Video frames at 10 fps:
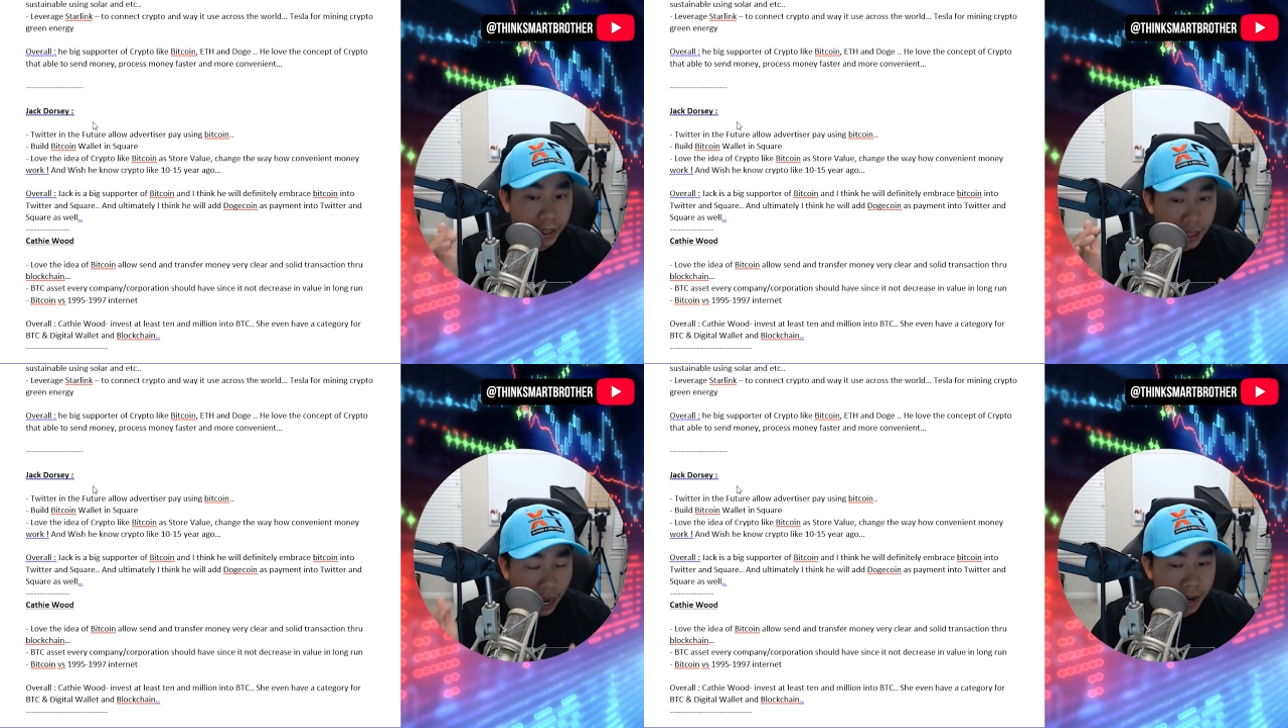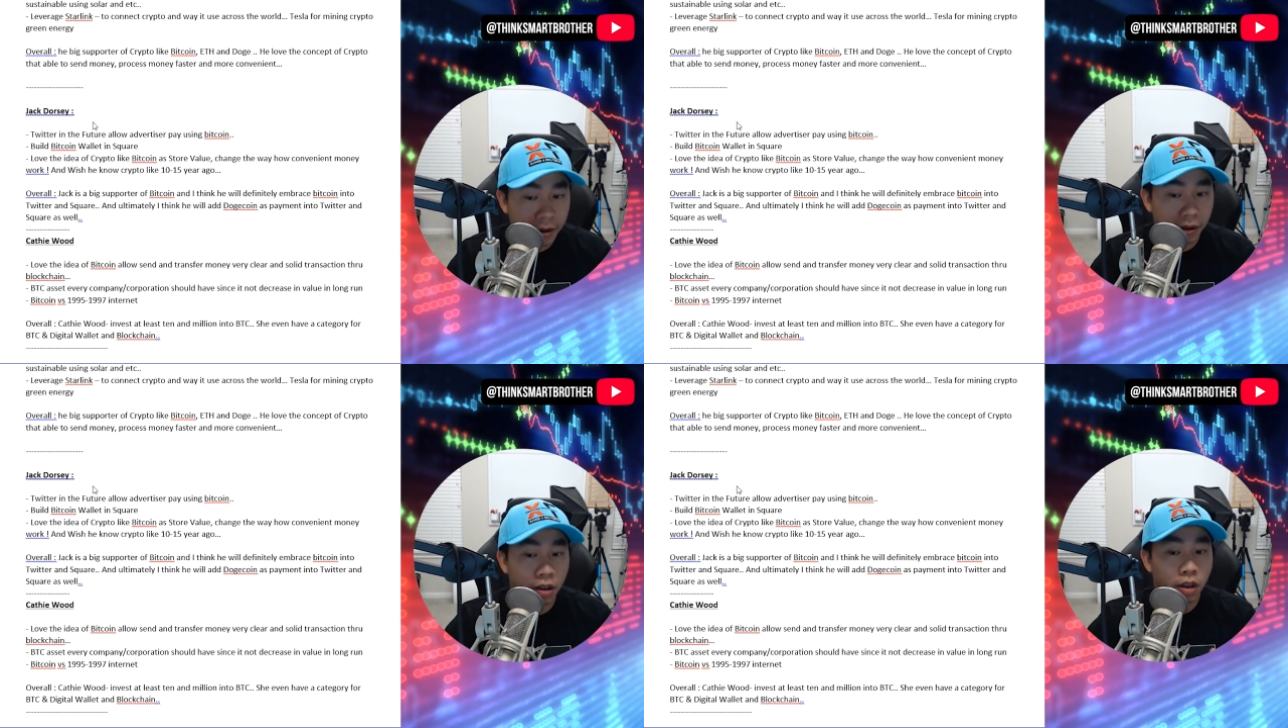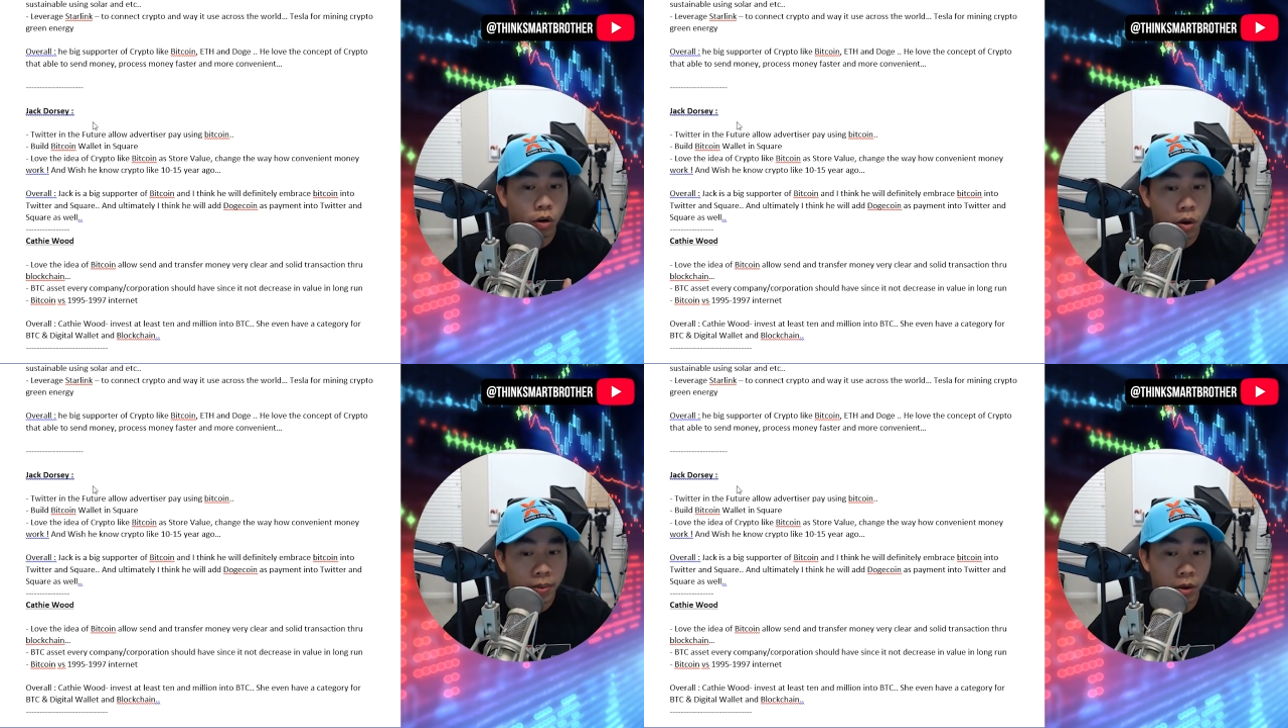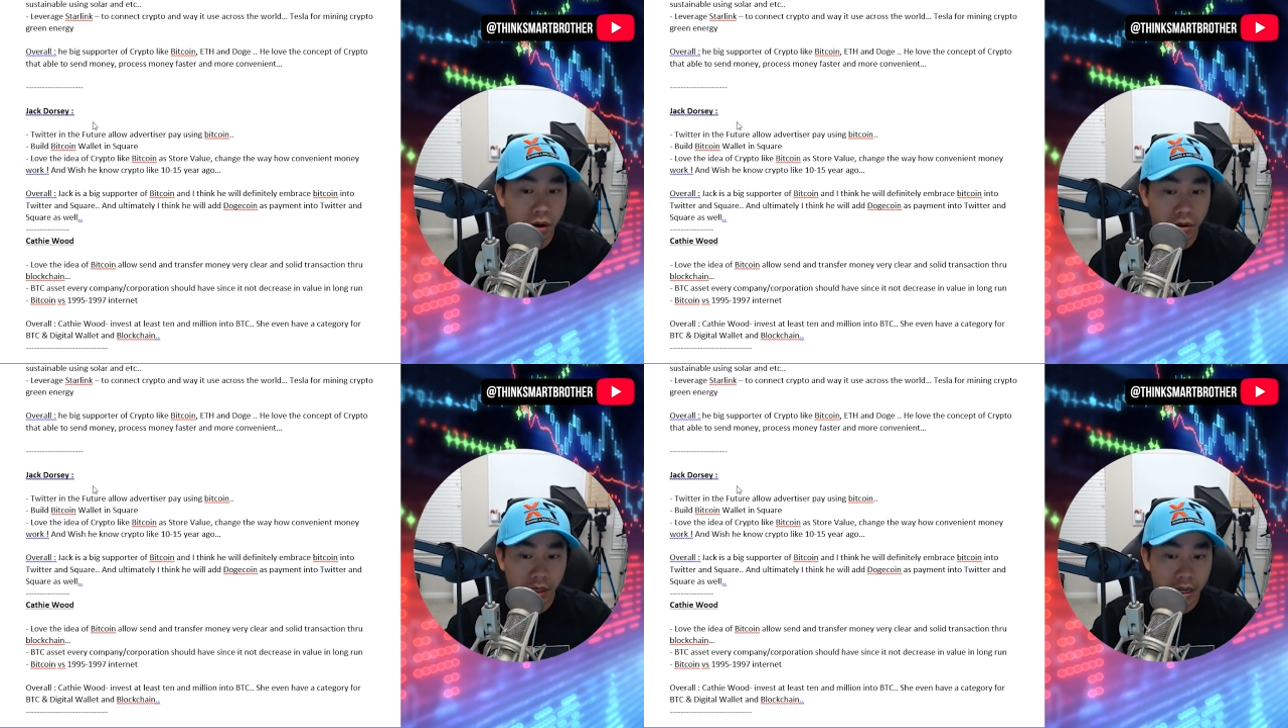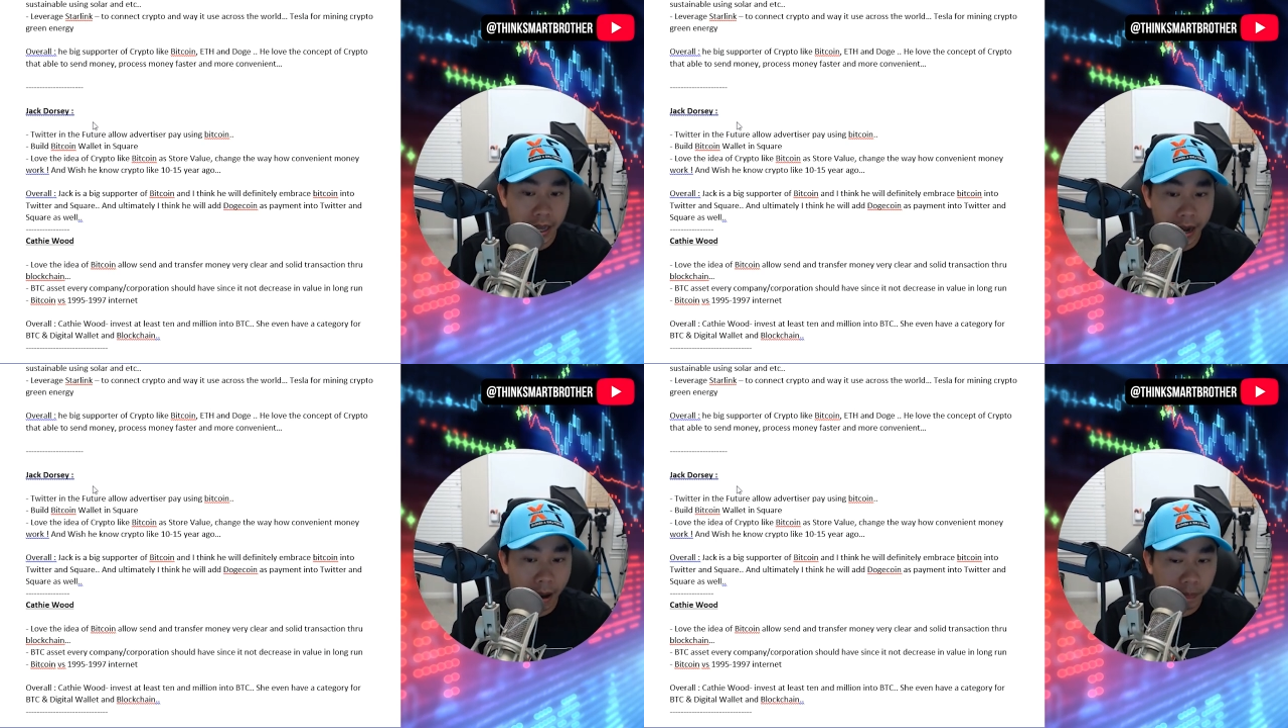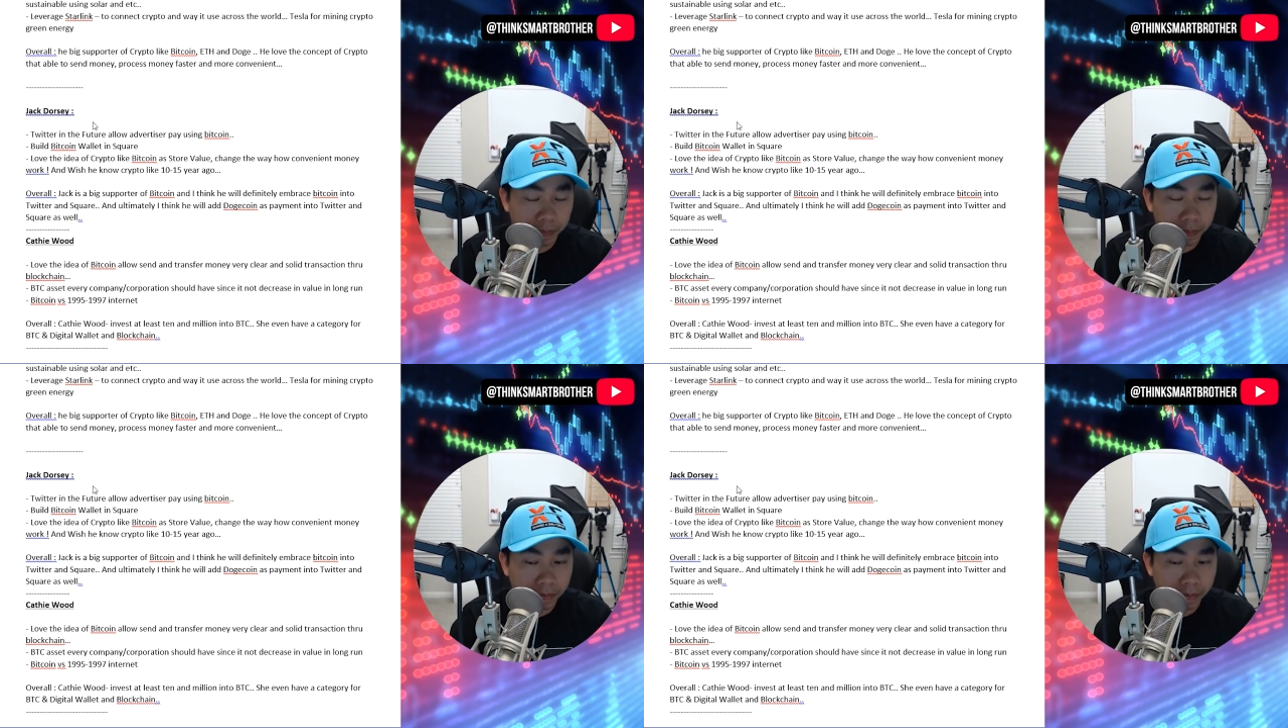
thấy được cryptocurrency như thế nào